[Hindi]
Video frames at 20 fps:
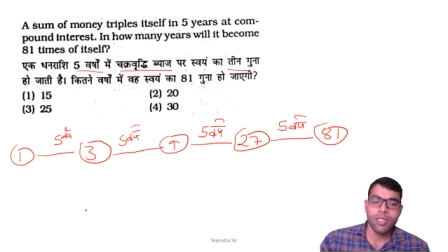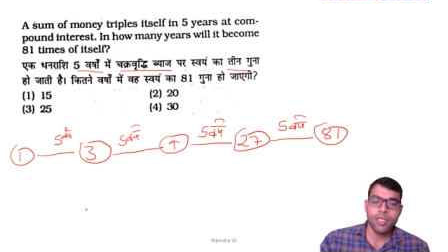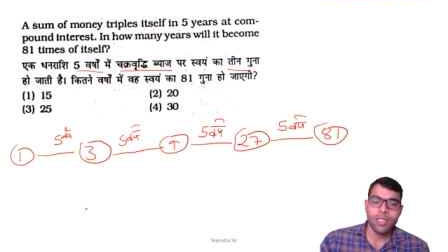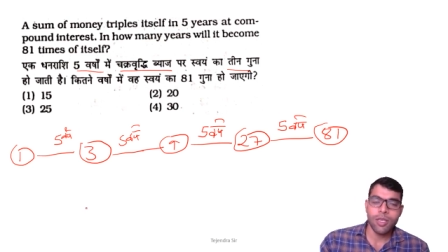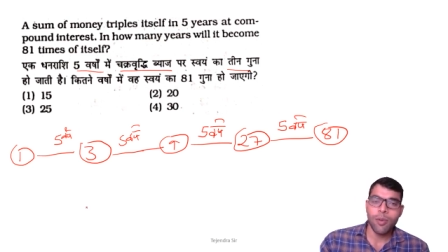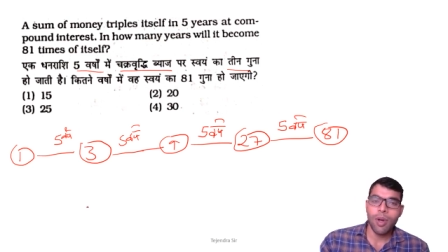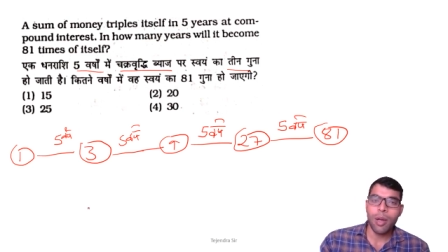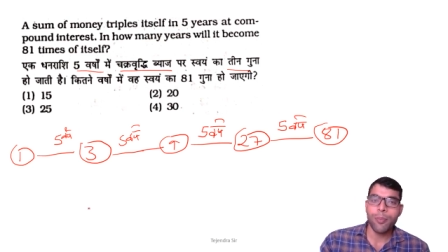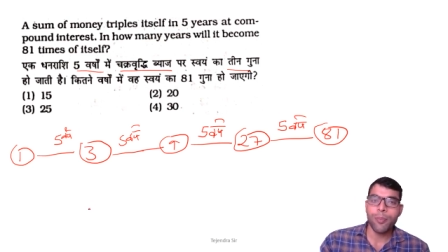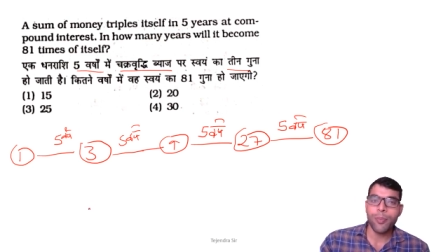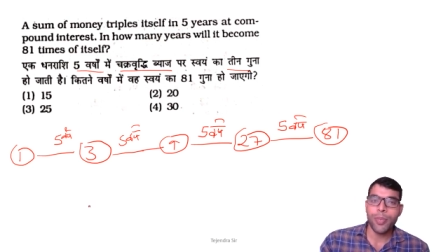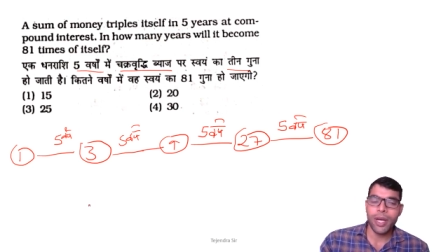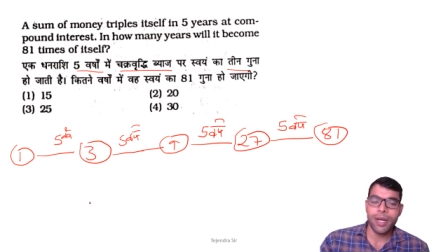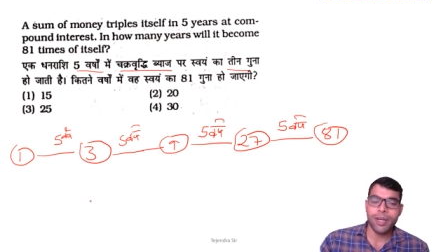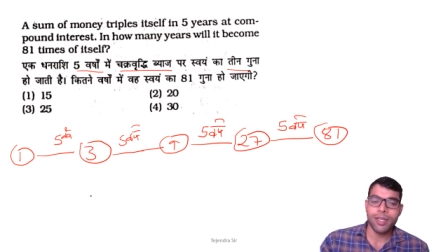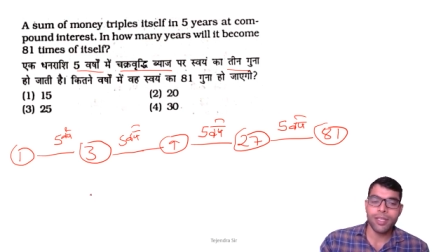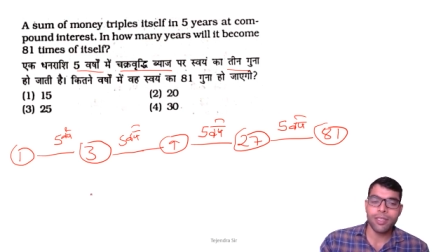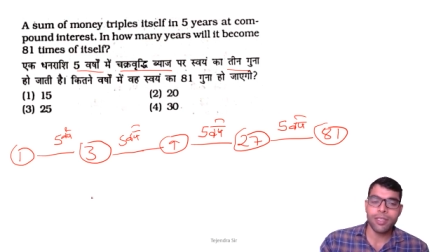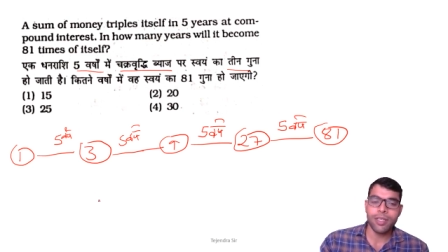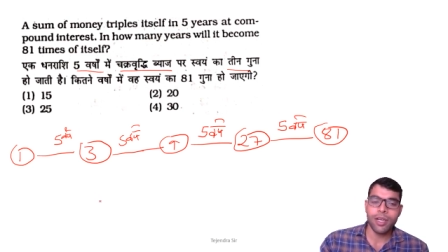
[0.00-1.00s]
जब आप
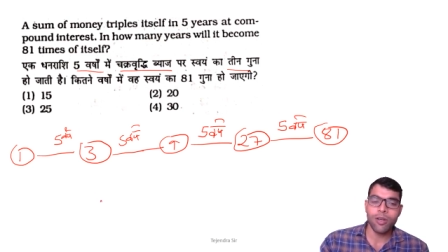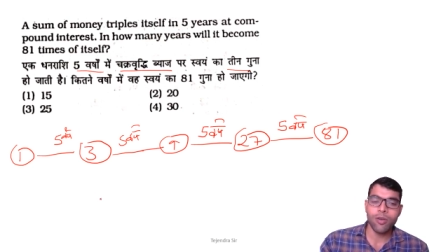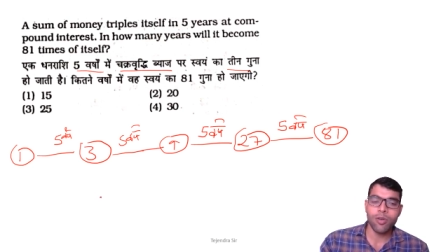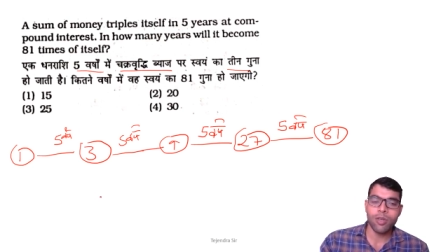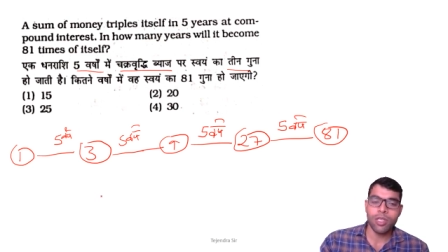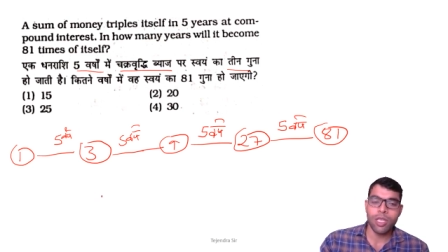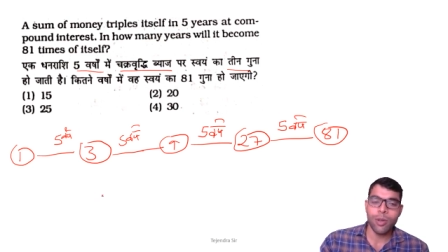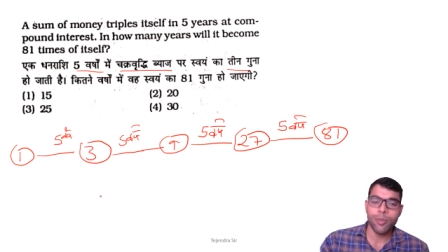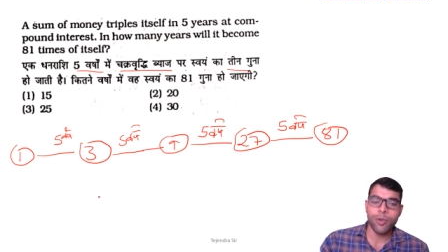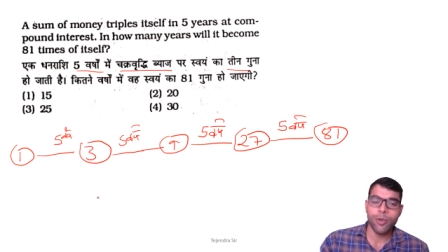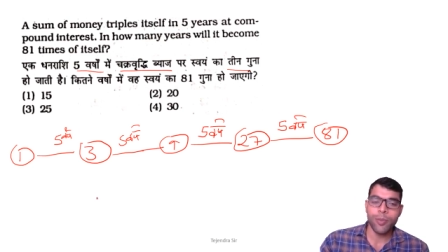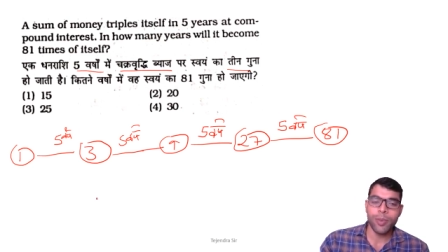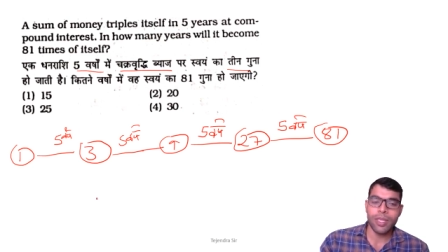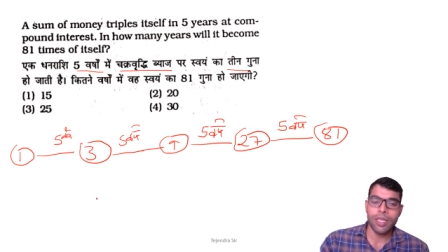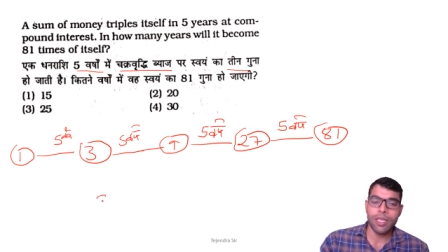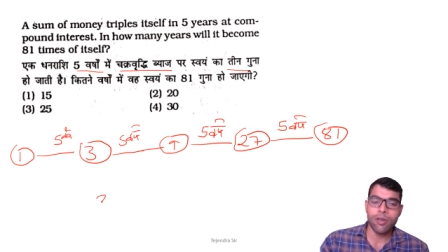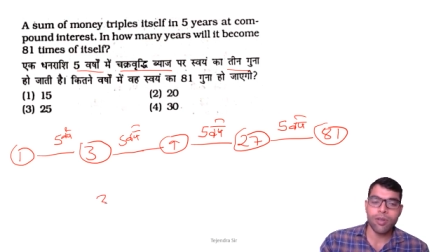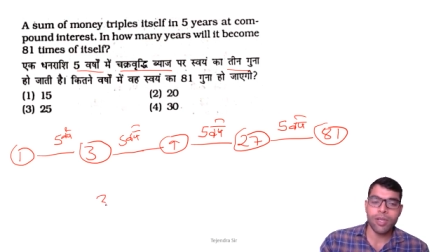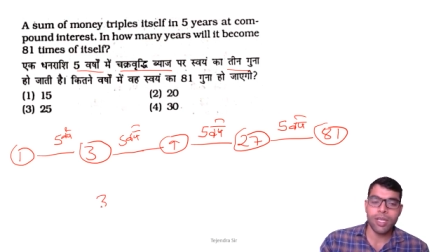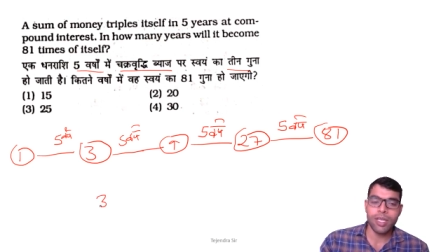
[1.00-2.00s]
प्रैक्टिस कर लोगे तो आपको
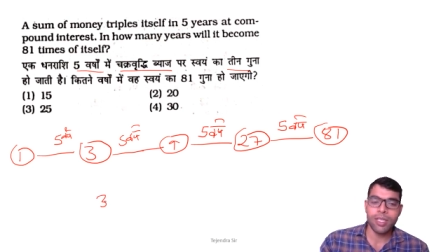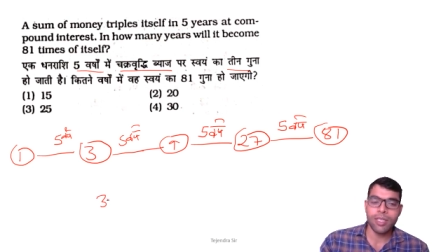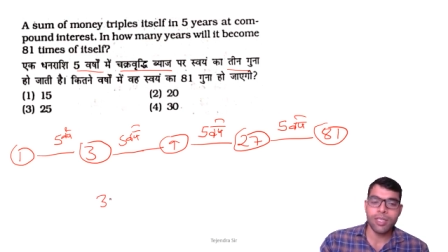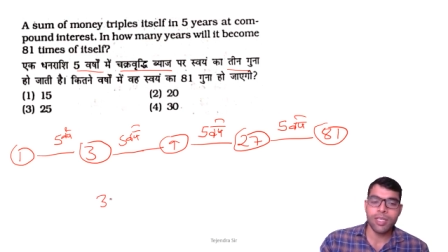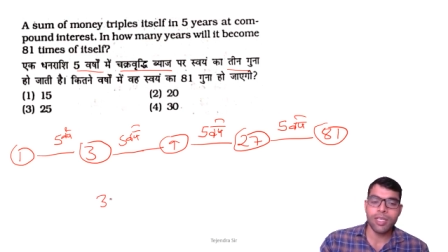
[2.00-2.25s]
पता होगा कि